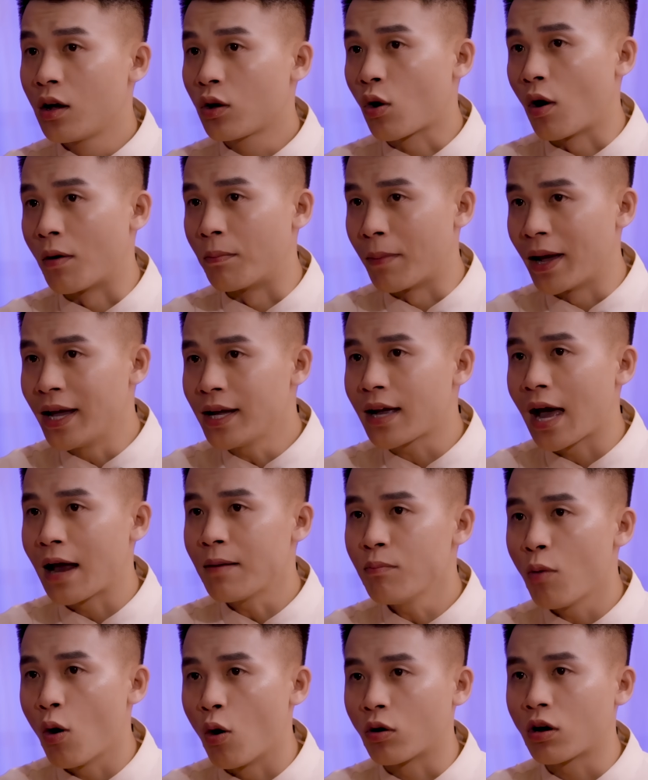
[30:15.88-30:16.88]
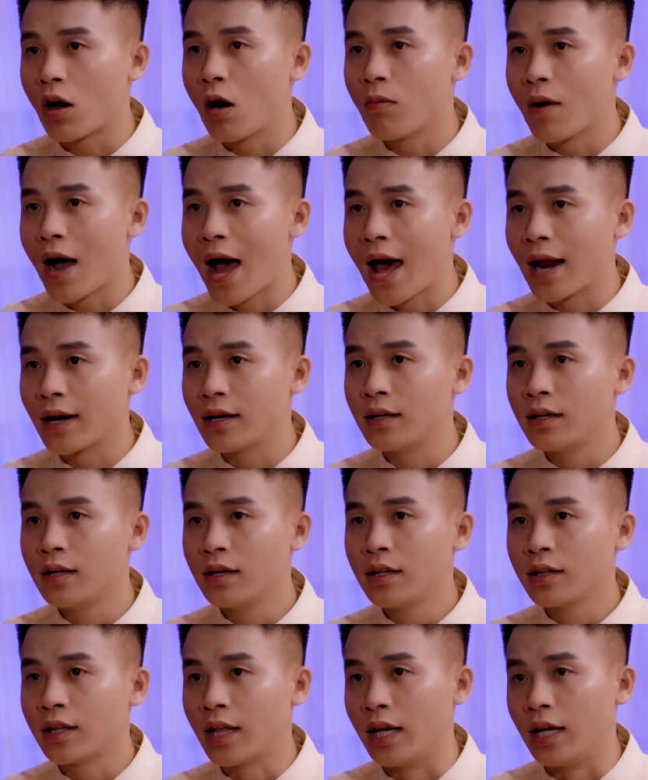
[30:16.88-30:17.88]
Còn mấy cán bộ công an
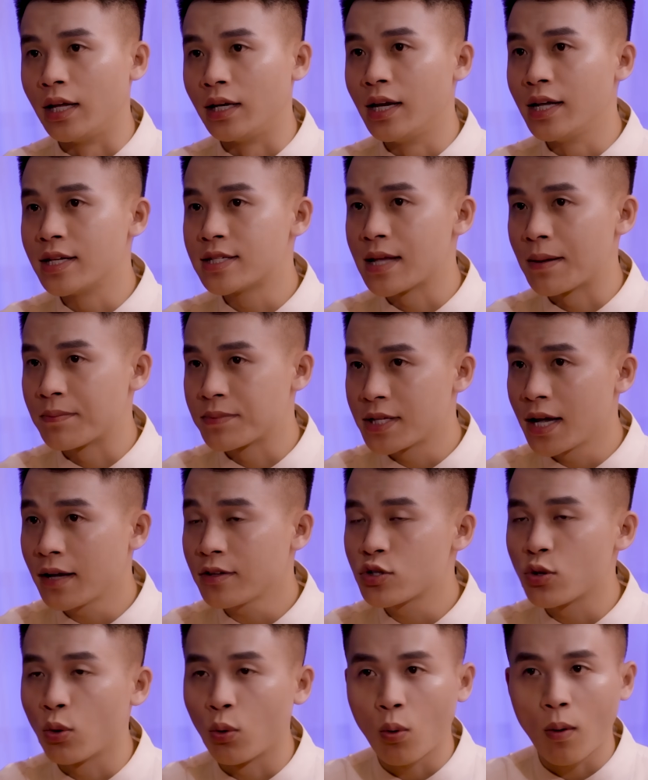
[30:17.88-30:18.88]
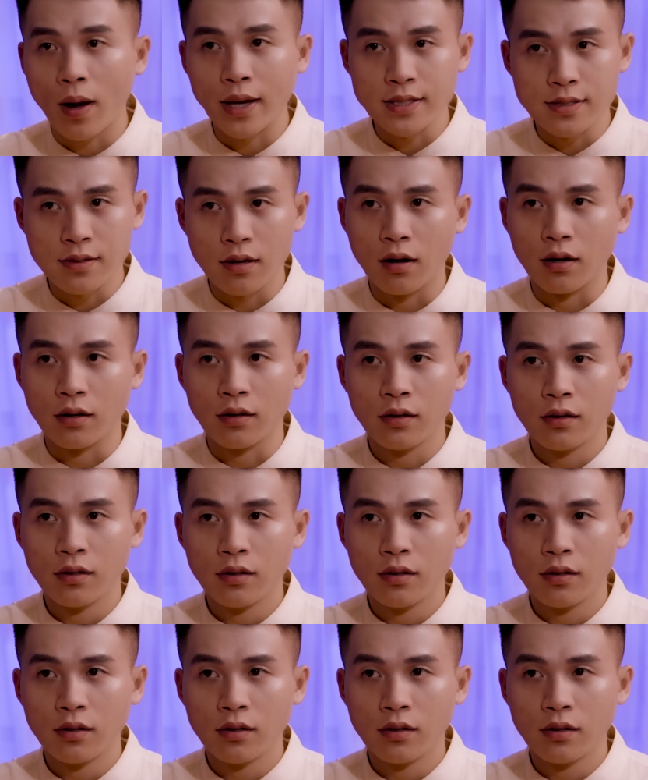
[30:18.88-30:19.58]
thì đi xem xét xung quanh giường.